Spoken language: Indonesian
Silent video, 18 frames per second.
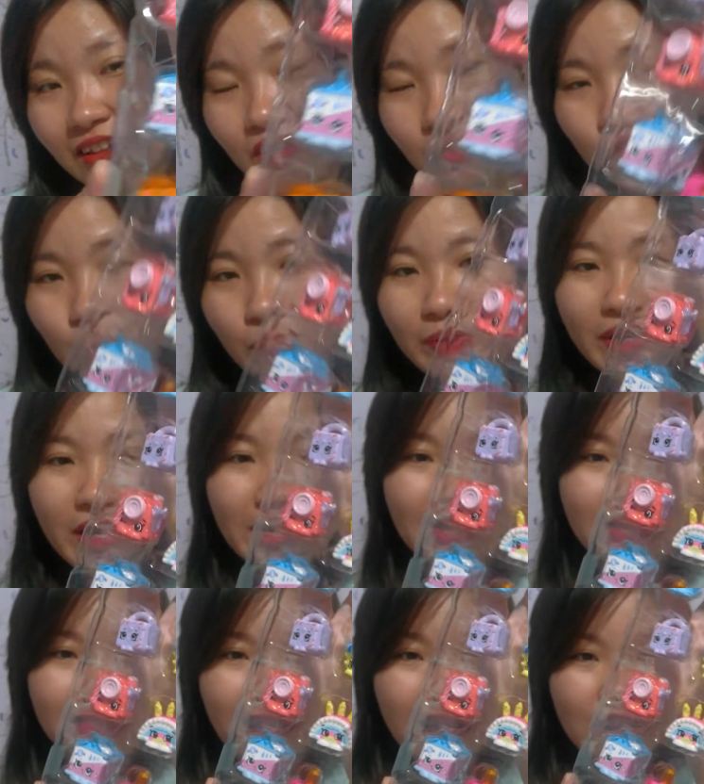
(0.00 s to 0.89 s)
Coba ya
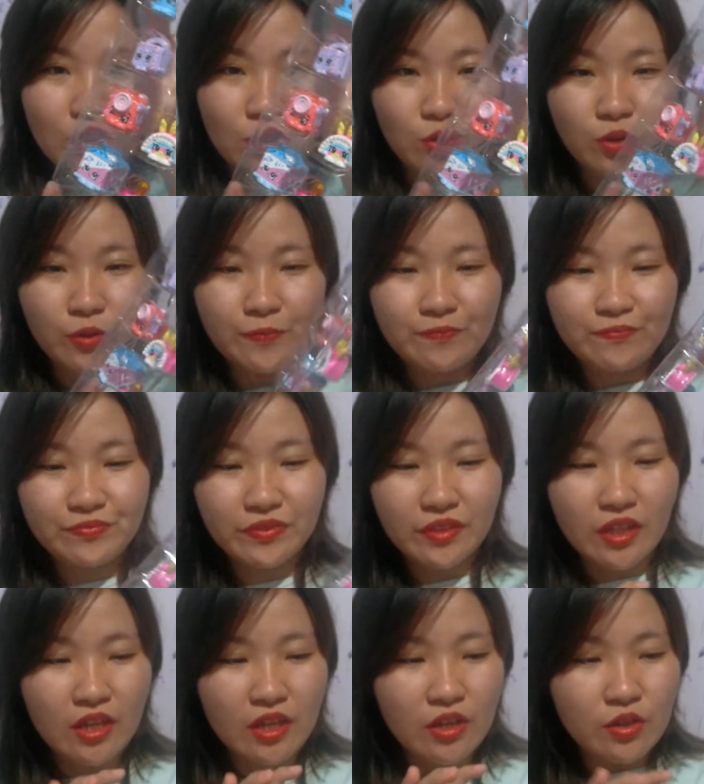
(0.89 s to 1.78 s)
kita hitung.
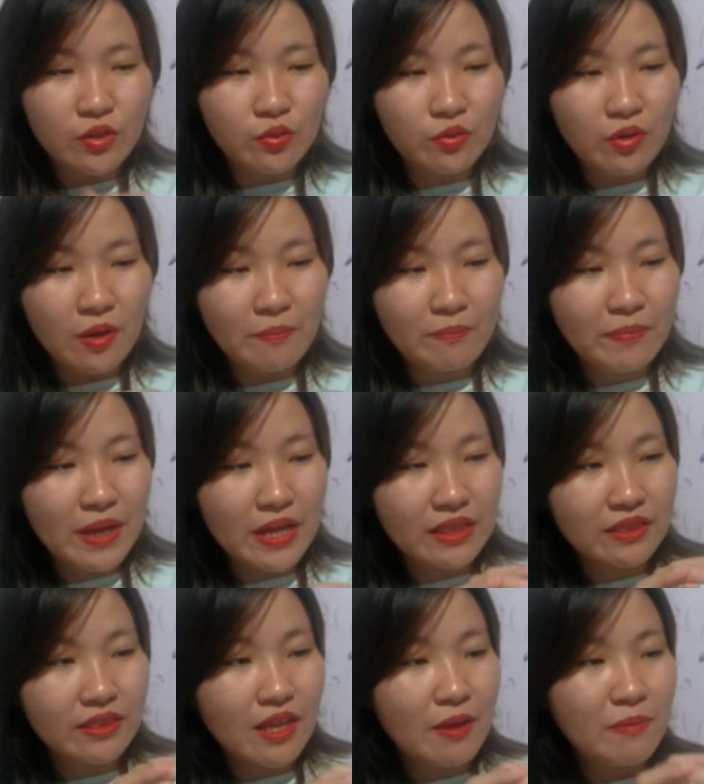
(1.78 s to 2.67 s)
2, 4,
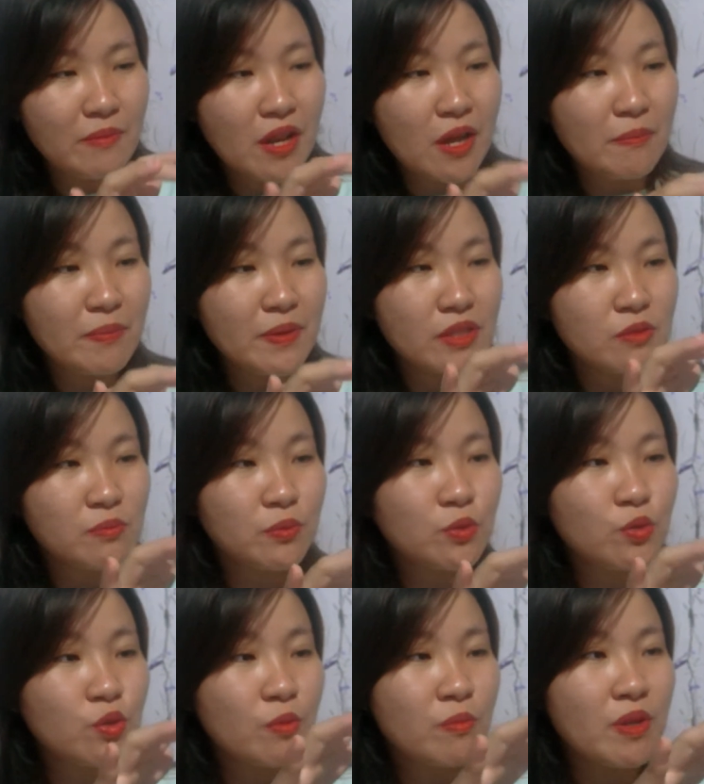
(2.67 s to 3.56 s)
6, 8,
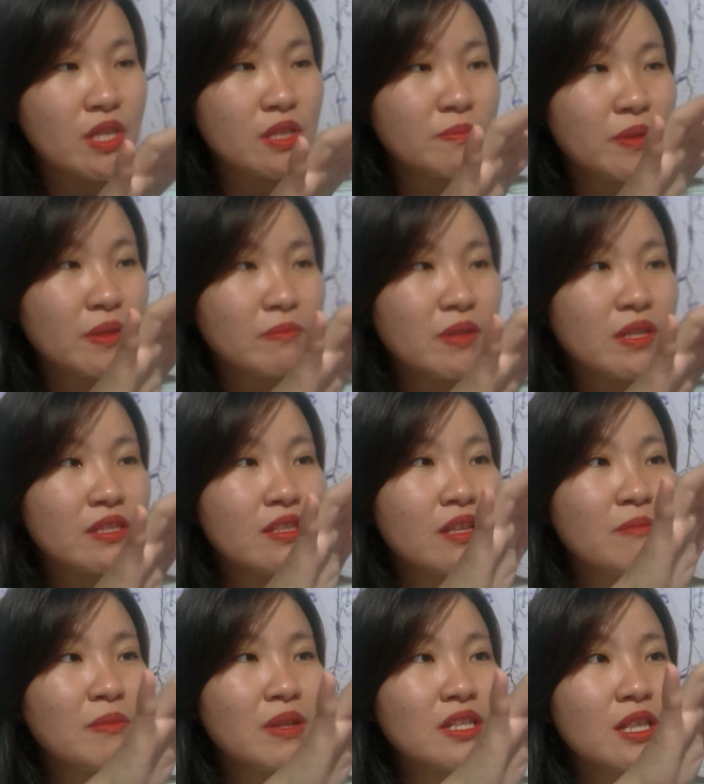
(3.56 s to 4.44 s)
10, 12, 14, 16,
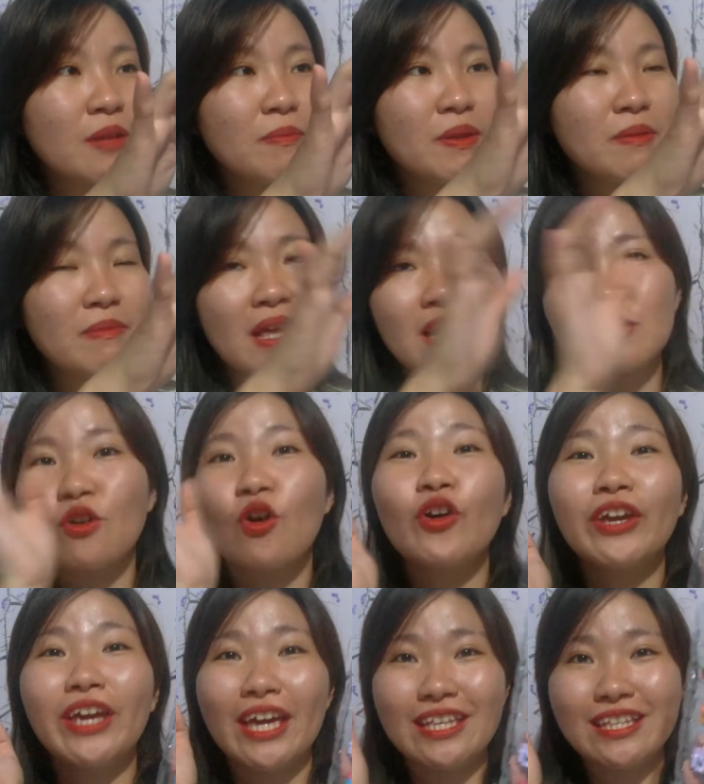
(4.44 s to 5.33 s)
18
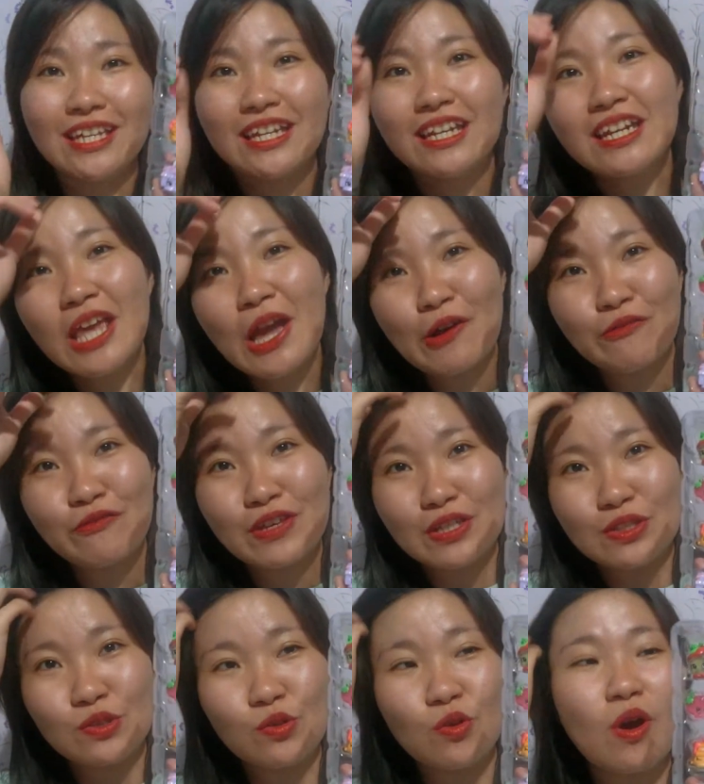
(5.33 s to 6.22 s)
Oke, jadi dia
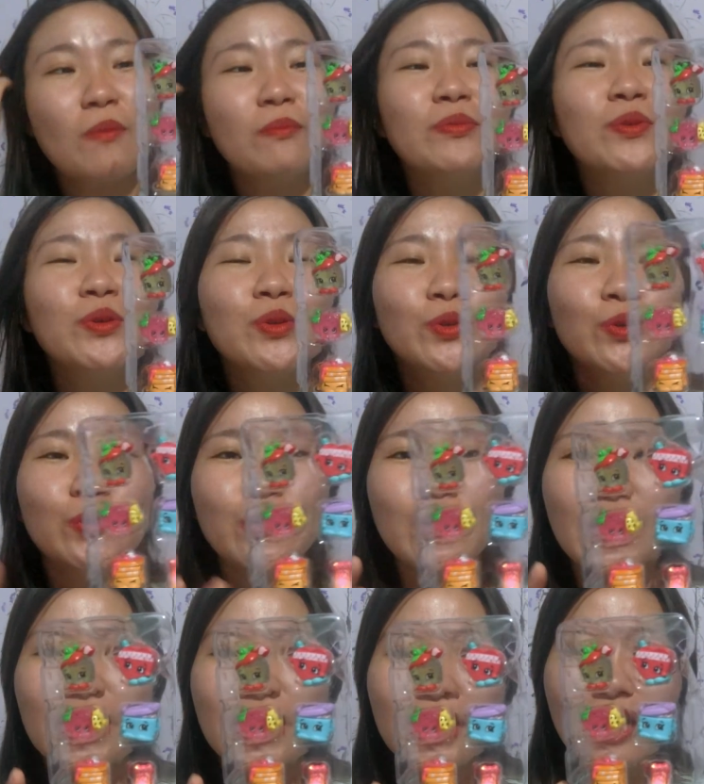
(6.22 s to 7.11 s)
fix 20 20
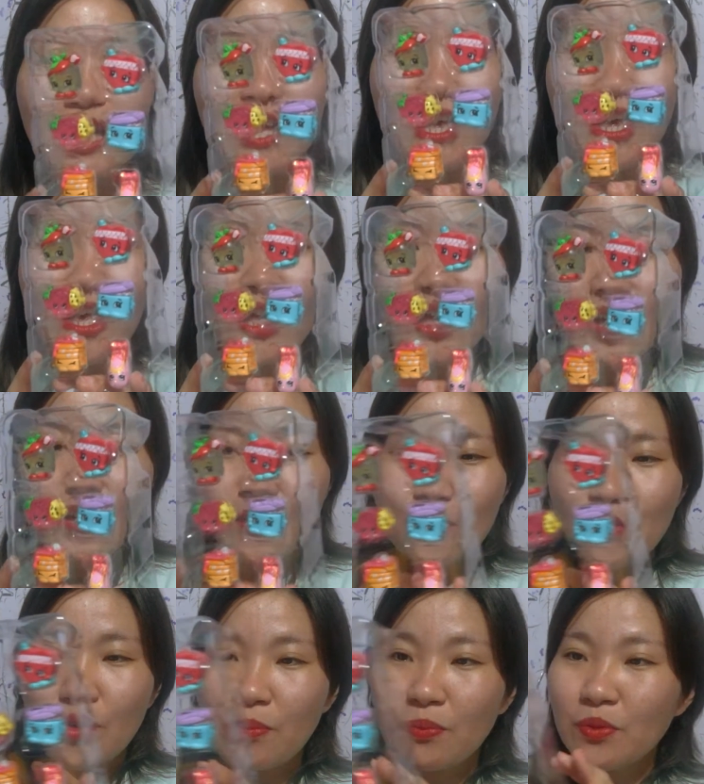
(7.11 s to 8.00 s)

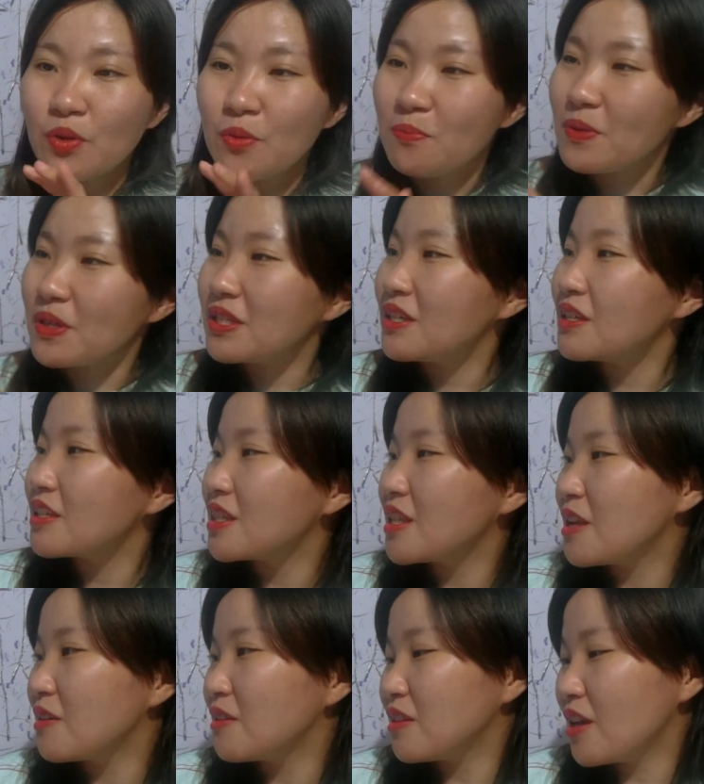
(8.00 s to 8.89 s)
pieces
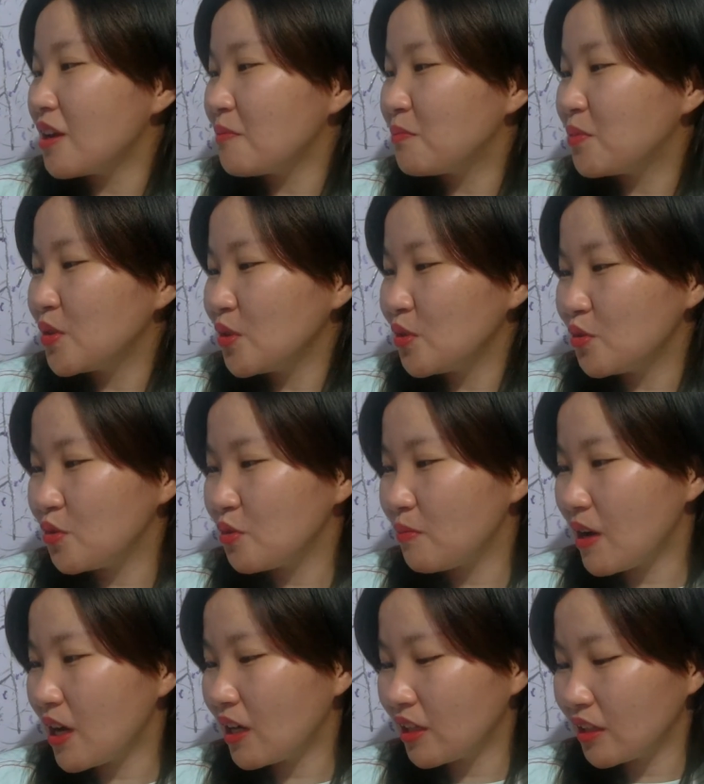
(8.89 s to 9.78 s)
dan ya ampun lucu
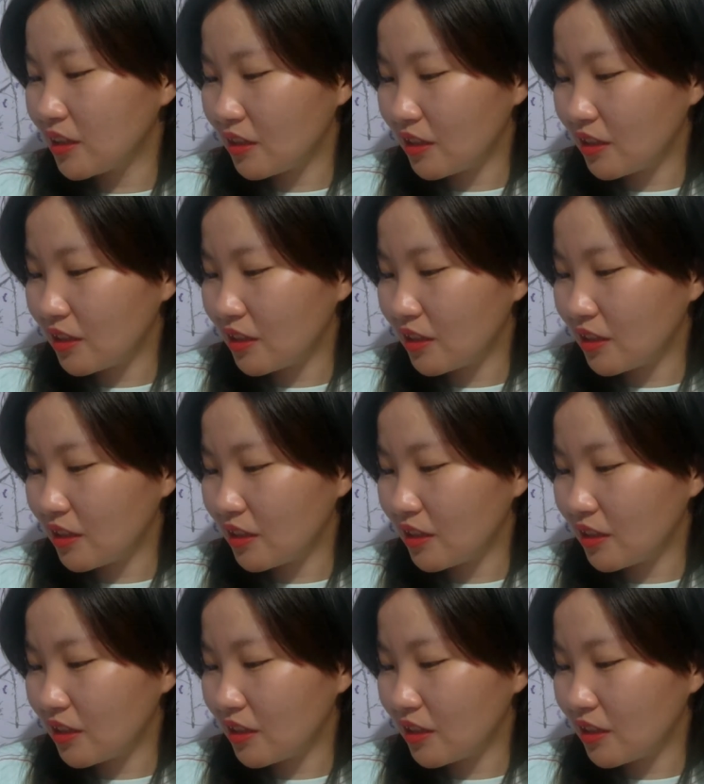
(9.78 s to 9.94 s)
banget